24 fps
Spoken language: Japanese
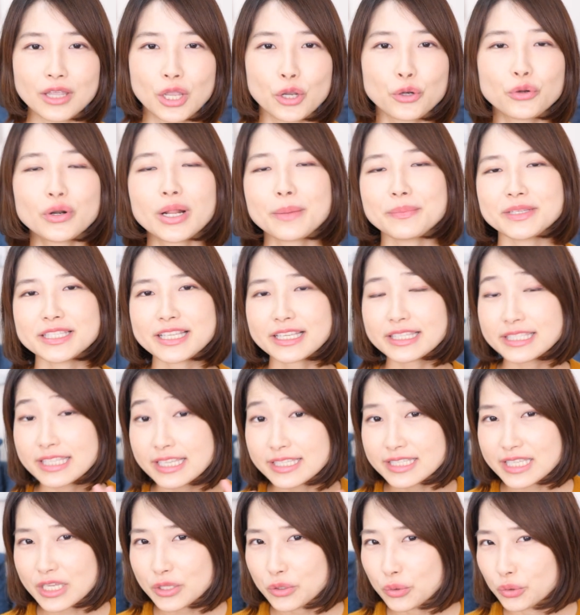これは美咲
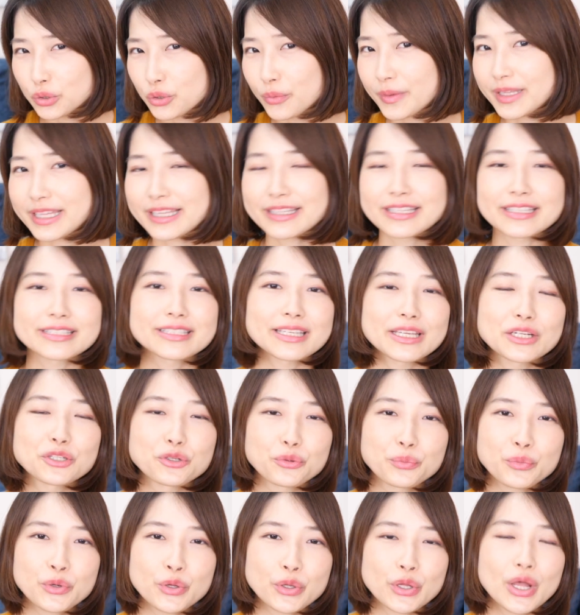先生の言葉なんですけれ
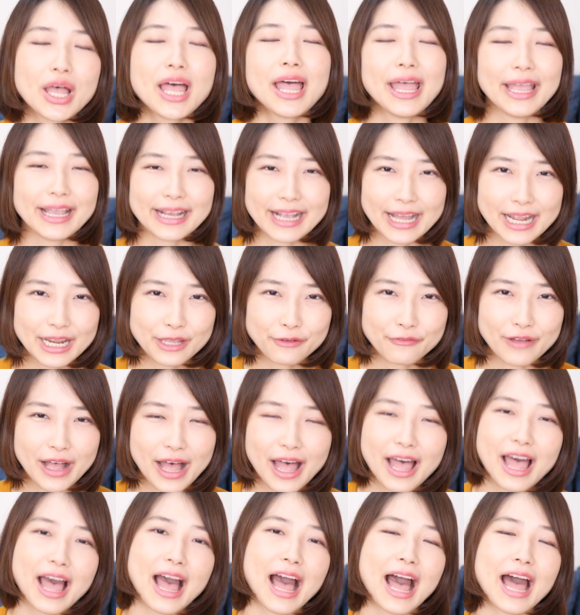ども、彼は
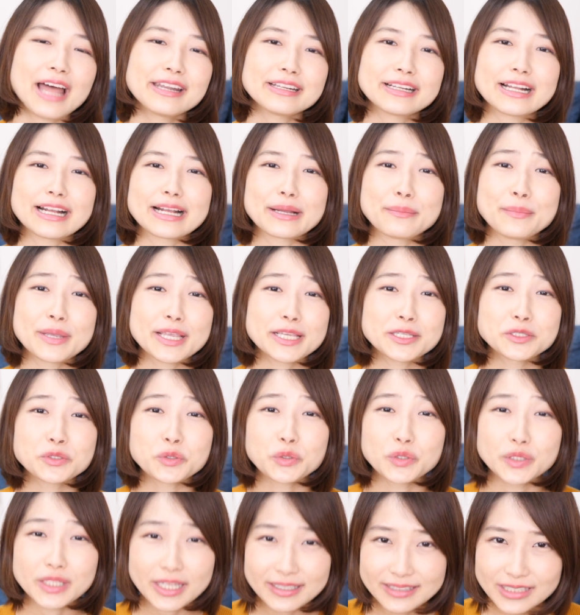遥がめげそ
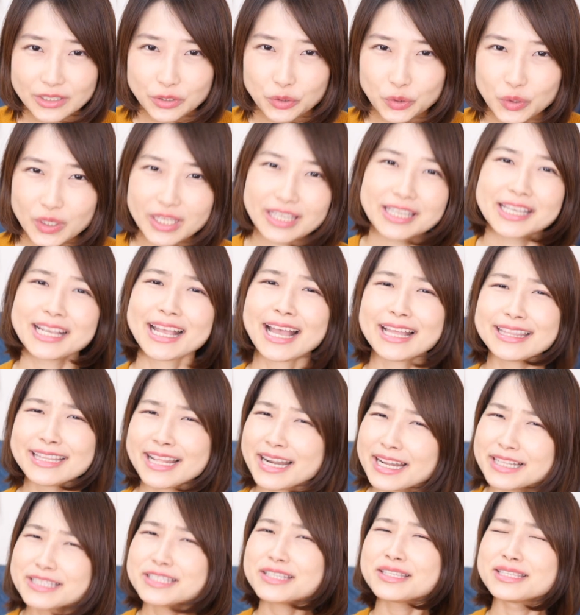うになった時必
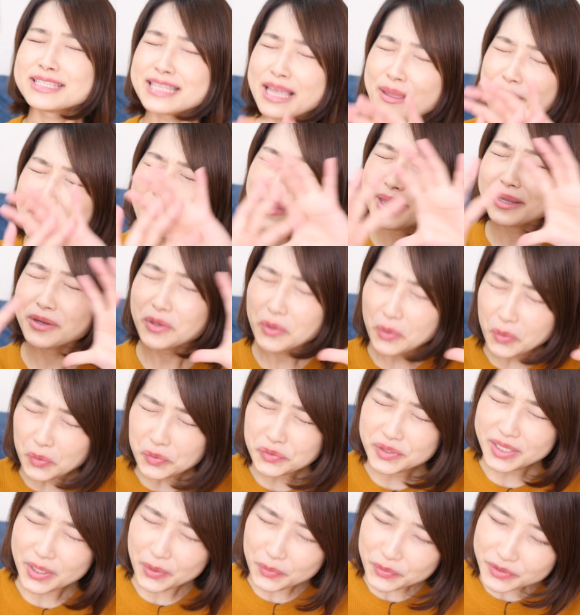ず全面
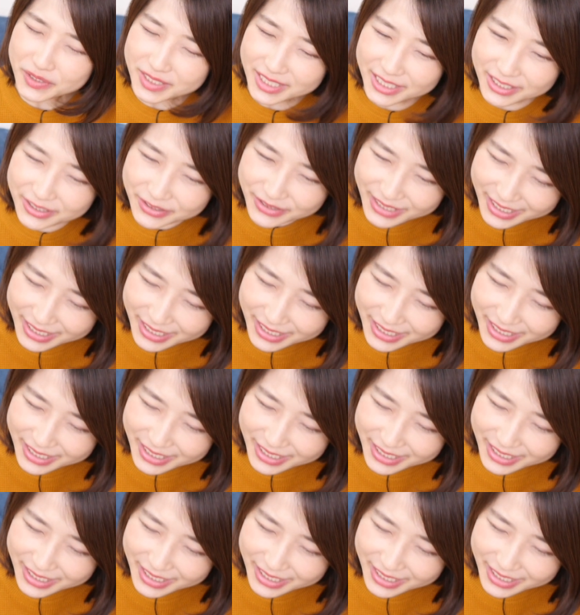肯定をしてく